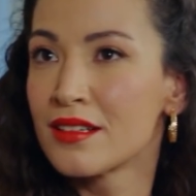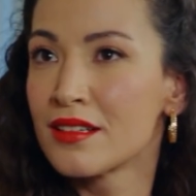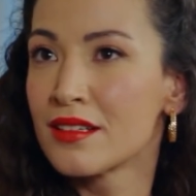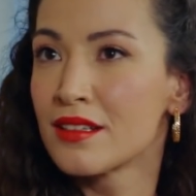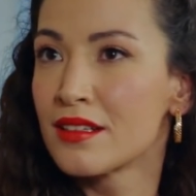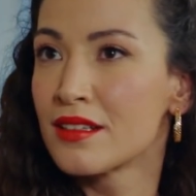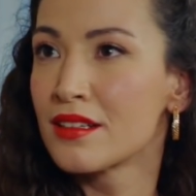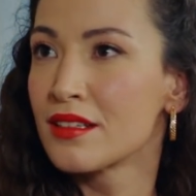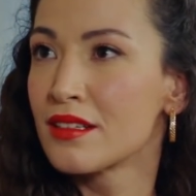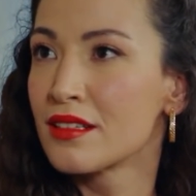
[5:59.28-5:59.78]

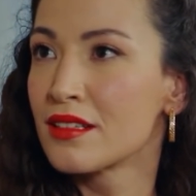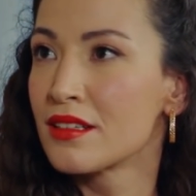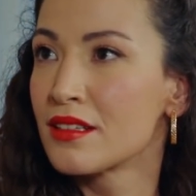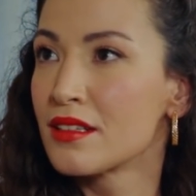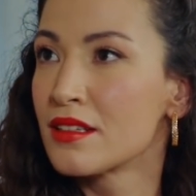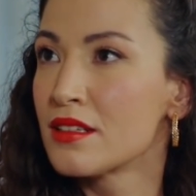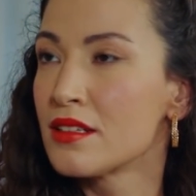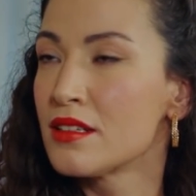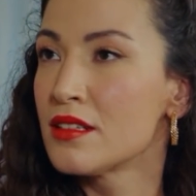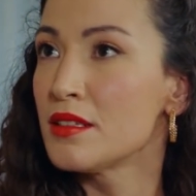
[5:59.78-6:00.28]
Evli o
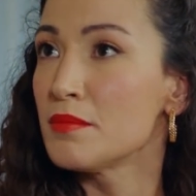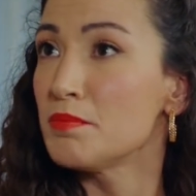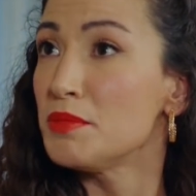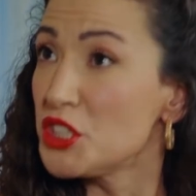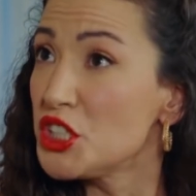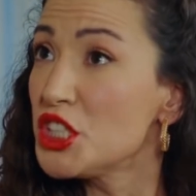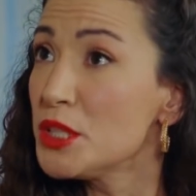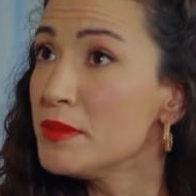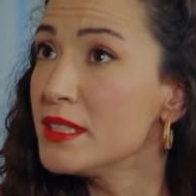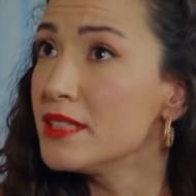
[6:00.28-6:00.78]
evli. Bir
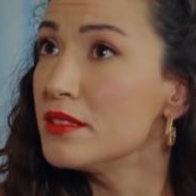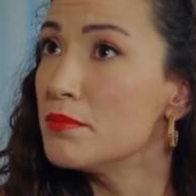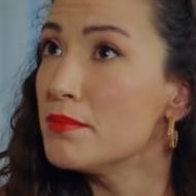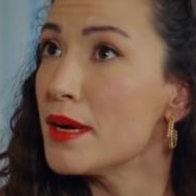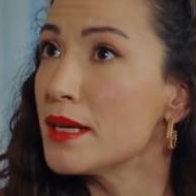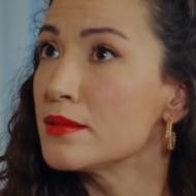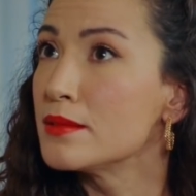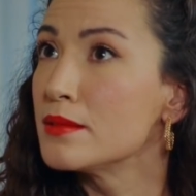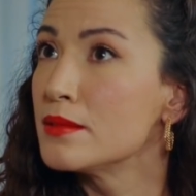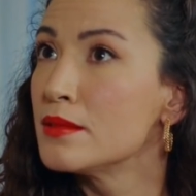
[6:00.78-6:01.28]
şeyim dedim
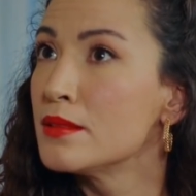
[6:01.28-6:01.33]
ben.